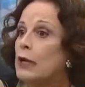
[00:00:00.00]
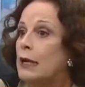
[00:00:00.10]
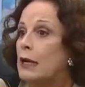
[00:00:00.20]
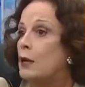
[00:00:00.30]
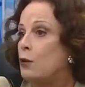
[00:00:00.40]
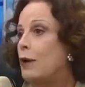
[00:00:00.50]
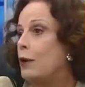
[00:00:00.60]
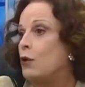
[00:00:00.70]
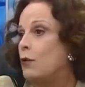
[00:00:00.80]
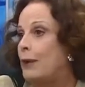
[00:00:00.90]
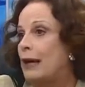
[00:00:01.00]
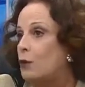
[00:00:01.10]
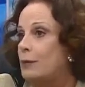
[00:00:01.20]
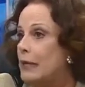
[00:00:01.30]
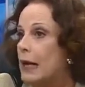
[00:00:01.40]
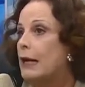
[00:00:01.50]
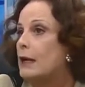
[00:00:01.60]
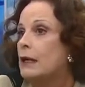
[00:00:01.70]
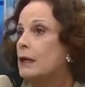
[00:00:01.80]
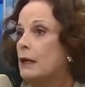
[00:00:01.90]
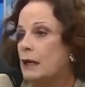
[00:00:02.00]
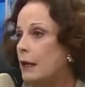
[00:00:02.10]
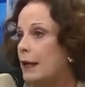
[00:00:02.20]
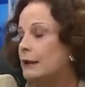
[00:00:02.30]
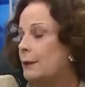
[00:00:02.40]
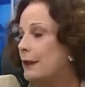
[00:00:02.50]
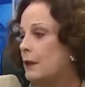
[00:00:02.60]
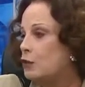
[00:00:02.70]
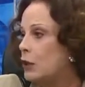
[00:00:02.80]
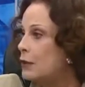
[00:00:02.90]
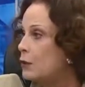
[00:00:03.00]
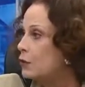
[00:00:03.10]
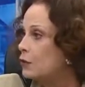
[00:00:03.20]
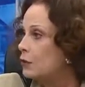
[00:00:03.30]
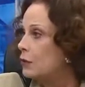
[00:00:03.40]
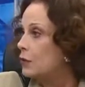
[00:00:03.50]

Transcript: que luego va a dominar eh, a través de los años.